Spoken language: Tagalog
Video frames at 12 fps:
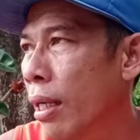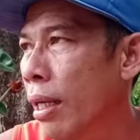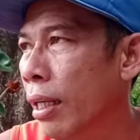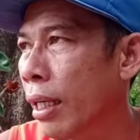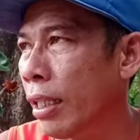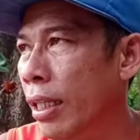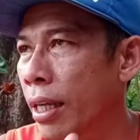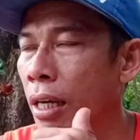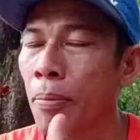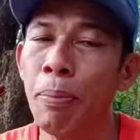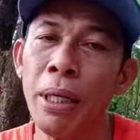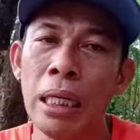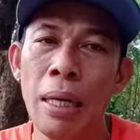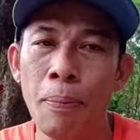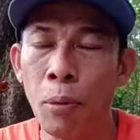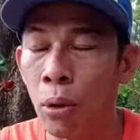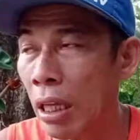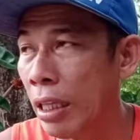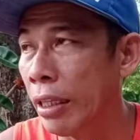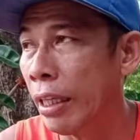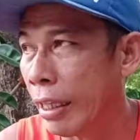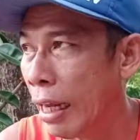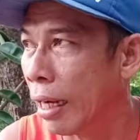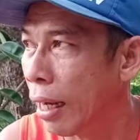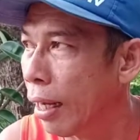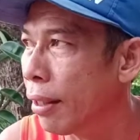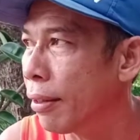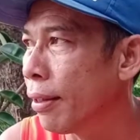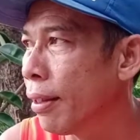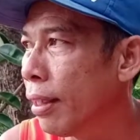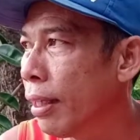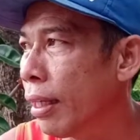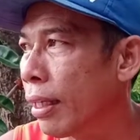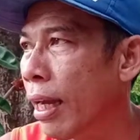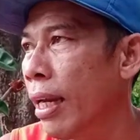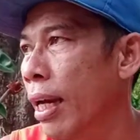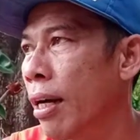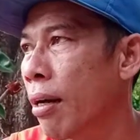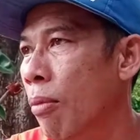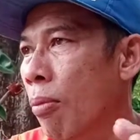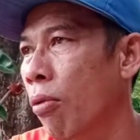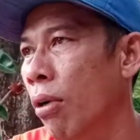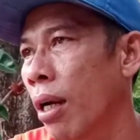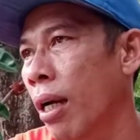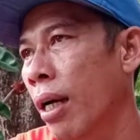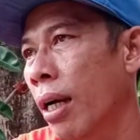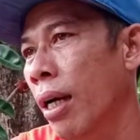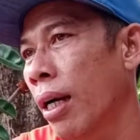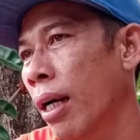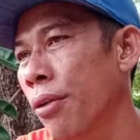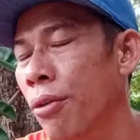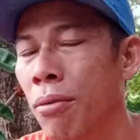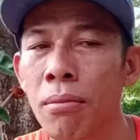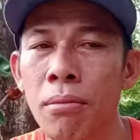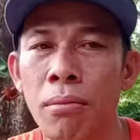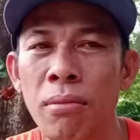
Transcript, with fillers: kasi yan ang pinakaimportante talaga kailangan mo muna yung